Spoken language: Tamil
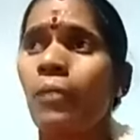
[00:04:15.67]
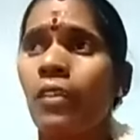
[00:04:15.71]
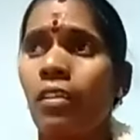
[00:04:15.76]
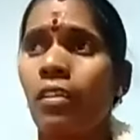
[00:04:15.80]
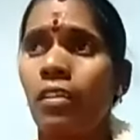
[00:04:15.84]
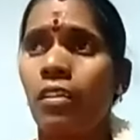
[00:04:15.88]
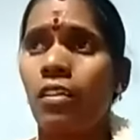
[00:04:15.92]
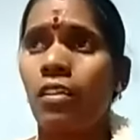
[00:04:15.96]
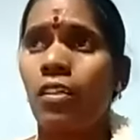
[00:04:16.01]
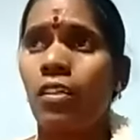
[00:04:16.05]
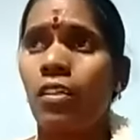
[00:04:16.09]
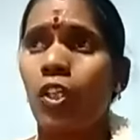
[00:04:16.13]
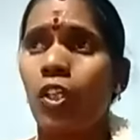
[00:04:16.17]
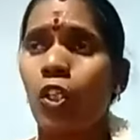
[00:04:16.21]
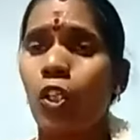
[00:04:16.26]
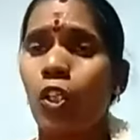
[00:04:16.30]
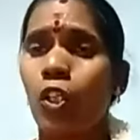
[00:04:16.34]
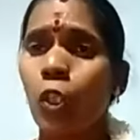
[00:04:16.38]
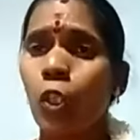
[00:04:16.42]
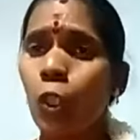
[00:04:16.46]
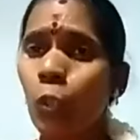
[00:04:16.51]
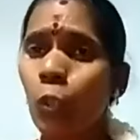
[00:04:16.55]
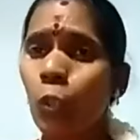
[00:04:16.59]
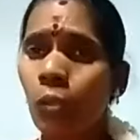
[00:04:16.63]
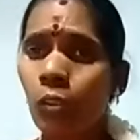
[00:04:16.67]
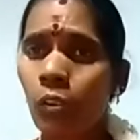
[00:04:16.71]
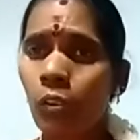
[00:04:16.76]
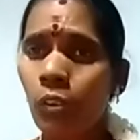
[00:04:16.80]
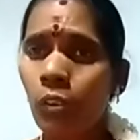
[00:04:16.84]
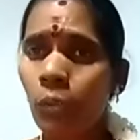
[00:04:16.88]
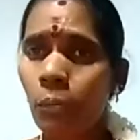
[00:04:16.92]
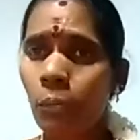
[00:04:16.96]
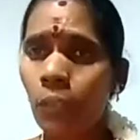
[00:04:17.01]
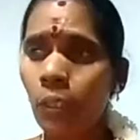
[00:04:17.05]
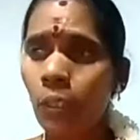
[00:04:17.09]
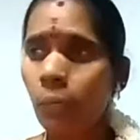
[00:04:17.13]
உம் குங்குமம்
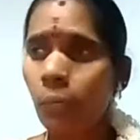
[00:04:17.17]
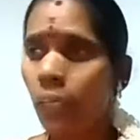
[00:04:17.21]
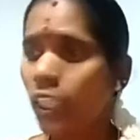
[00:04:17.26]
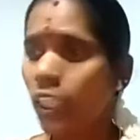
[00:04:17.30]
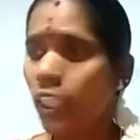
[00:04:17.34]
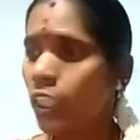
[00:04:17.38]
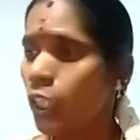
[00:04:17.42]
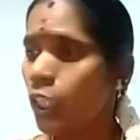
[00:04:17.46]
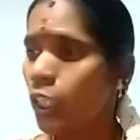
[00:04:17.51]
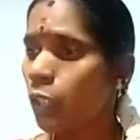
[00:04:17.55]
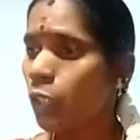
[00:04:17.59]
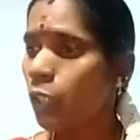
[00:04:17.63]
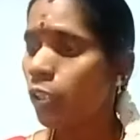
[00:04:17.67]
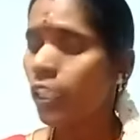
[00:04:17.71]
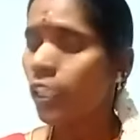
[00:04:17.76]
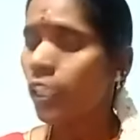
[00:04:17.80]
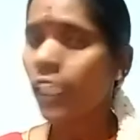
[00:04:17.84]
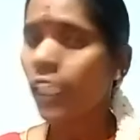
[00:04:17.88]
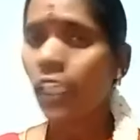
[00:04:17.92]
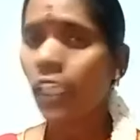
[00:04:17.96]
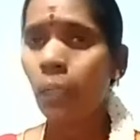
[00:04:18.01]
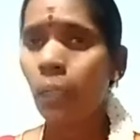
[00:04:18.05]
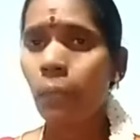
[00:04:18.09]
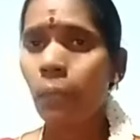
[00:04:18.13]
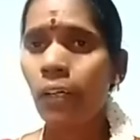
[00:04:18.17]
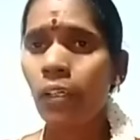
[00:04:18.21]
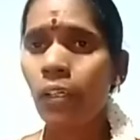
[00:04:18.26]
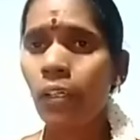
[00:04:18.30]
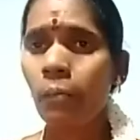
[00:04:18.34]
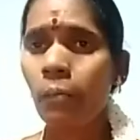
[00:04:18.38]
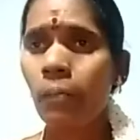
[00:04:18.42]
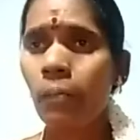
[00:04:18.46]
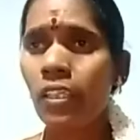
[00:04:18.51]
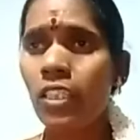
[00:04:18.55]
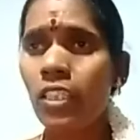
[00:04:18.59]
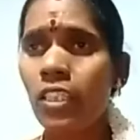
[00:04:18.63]
கொடுப்பியம்மா இந்த குழந்தைகளை
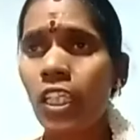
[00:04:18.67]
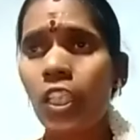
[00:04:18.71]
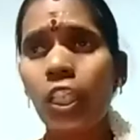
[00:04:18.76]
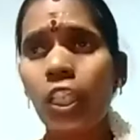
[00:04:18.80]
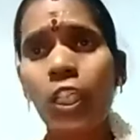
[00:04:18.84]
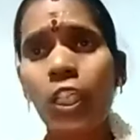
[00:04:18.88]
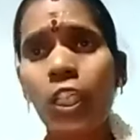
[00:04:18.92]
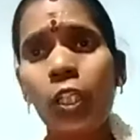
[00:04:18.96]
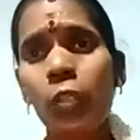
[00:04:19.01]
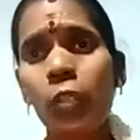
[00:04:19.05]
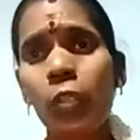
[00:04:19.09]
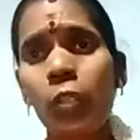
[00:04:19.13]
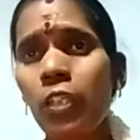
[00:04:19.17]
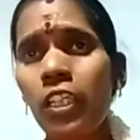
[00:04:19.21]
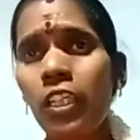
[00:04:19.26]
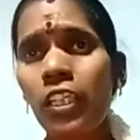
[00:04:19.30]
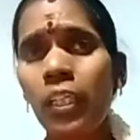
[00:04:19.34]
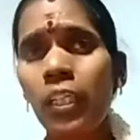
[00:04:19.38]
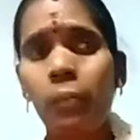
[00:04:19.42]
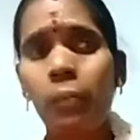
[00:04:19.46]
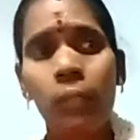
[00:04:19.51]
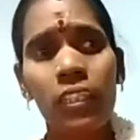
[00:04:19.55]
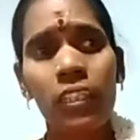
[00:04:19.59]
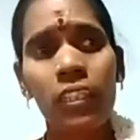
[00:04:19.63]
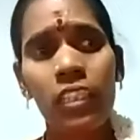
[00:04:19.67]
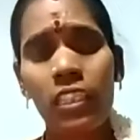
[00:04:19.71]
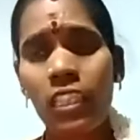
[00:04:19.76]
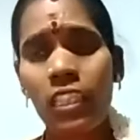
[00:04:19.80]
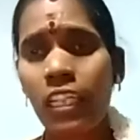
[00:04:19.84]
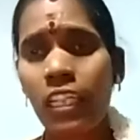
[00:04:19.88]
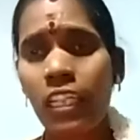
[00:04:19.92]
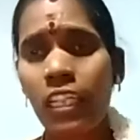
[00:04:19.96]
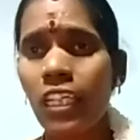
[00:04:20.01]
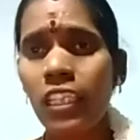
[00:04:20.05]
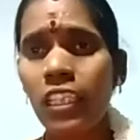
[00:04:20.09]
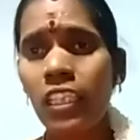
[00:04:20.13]
பாரம்மா. சந்தனம் கொடுக்குறீம்மா, இந்த
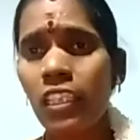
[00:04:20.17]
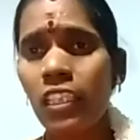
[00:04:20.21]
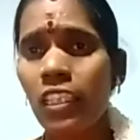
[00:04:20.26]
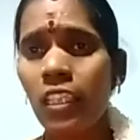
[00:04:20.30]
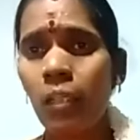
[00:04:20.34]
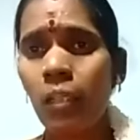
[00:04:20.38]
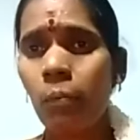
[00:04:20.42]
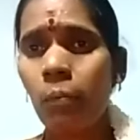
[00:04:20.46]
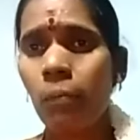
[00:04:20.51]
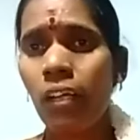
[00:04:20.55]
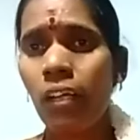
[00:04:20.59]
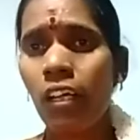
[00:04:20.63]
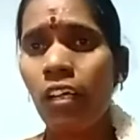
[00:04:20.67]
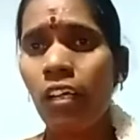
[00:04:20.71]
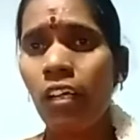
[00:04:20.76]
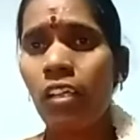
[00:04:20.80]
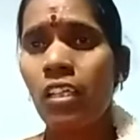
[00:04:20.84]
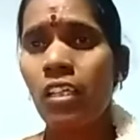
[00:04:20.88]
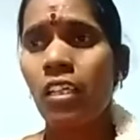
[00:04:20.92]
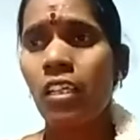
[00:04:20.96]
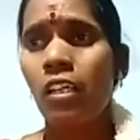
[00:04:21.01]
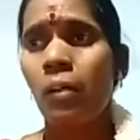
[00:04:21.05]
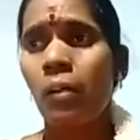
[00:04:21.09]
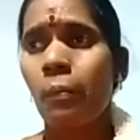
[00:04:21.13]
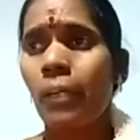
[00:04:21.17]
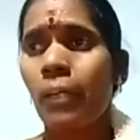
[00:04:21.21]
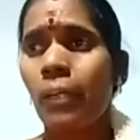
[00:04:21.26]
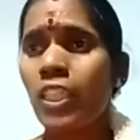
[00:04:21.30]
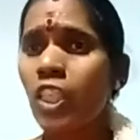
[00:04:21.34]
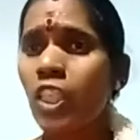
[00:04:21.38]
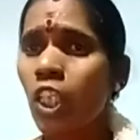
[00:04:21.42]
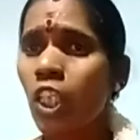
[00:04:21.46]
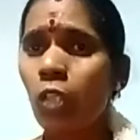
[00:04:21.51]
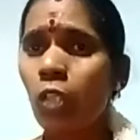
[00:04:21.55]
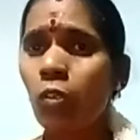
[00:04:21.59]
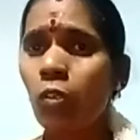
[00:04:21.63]
சங்கடத்தை தீரம்மா.
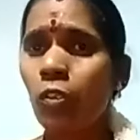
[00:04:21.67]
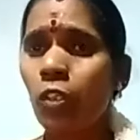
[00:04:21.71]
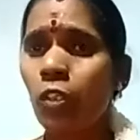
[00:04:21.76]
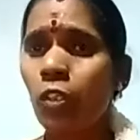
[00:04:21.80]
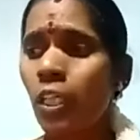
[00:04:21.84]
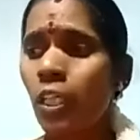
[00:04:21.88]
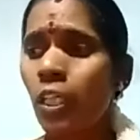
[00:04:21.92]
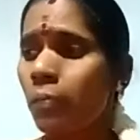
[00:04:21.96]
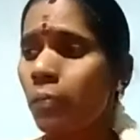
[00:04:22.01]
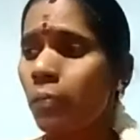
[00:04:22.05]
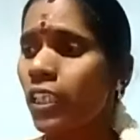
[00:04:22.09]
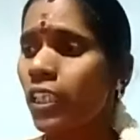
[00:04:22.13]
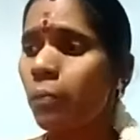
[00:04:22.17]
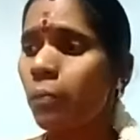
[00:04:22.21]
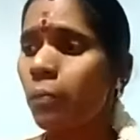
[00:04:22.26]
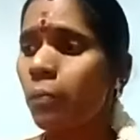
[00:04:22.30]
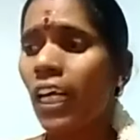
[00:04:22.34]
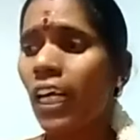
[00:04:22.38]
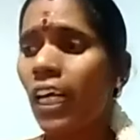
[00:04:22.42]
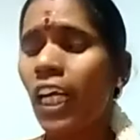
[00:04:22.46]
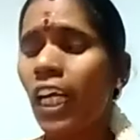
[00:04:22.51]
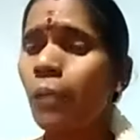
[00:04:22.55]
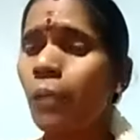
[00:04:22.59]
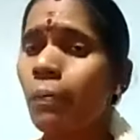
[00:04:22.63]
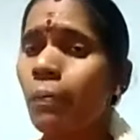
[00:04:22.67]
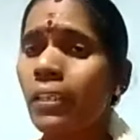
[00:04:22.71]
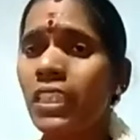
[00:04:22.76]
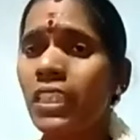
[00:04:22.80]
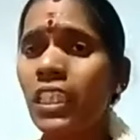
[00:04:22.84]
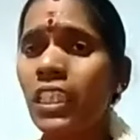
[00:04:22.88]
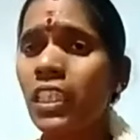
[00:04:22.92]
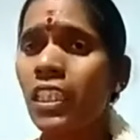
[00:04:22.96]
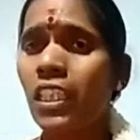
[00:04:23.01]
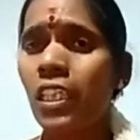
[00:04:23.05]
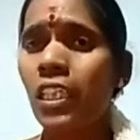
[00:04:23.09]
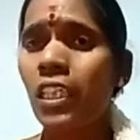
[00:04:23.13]
மஞ்சள் குடுக்குறீம்மா, இந்த மக்கள் பசி
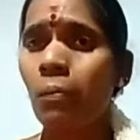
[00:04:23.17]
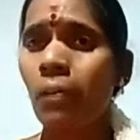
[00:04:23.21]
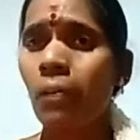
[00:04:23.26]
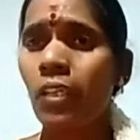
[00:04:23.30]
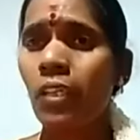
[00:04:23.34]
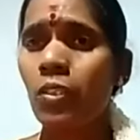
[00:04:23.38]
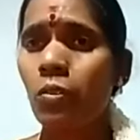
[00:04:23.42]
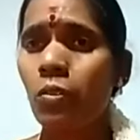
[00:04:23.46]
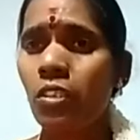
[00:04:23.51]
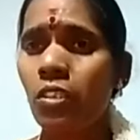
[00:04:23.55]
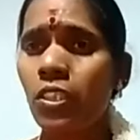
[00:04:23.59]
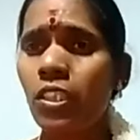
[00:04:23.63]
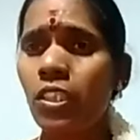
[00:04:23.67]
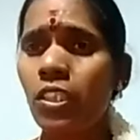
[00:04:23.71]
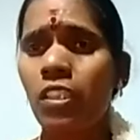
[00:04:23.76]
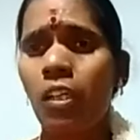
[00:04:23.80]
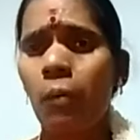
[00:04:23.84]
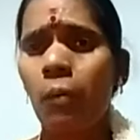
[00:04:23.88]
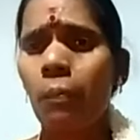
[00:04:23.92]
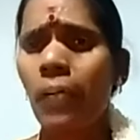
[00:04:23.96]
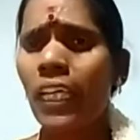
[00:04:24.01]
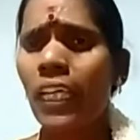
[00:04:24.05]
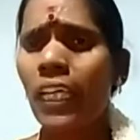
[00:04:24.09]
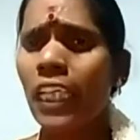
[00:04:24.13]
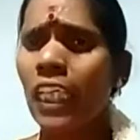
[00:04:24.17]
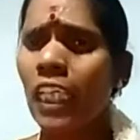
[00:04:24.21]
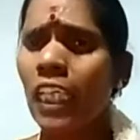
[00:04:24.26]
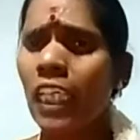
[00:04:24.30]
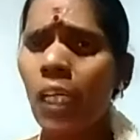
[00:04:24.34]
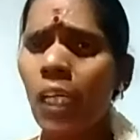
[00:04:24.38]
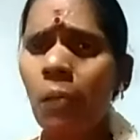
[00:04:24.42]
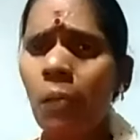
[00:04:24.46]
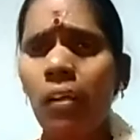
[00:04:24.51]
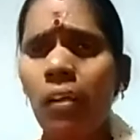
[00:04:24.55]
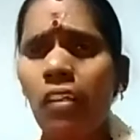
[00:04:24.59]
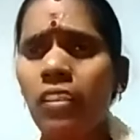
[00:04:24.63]
தீரம்மான்னு சொல்லிட்டு நான்
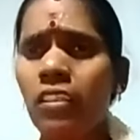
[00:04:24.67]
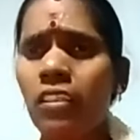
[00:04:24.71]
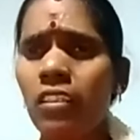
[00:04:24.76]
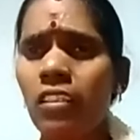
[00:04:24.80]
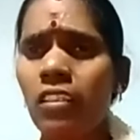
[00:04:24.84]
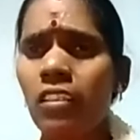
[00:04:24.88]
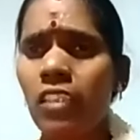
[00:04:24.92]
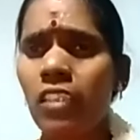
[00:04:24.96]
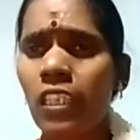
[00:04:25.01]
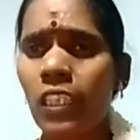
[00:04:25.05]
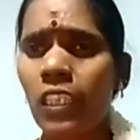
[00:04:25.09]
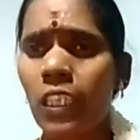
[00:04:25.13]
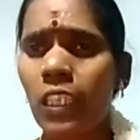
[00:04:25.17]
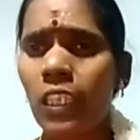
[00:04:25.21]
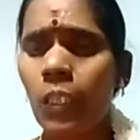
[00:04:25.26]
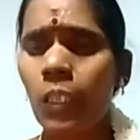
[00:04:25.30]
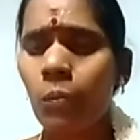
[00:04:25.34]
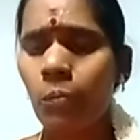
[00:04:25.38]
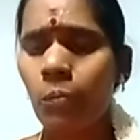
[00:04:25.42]
பயங்கரமா அழுதுட்ட சக்தி.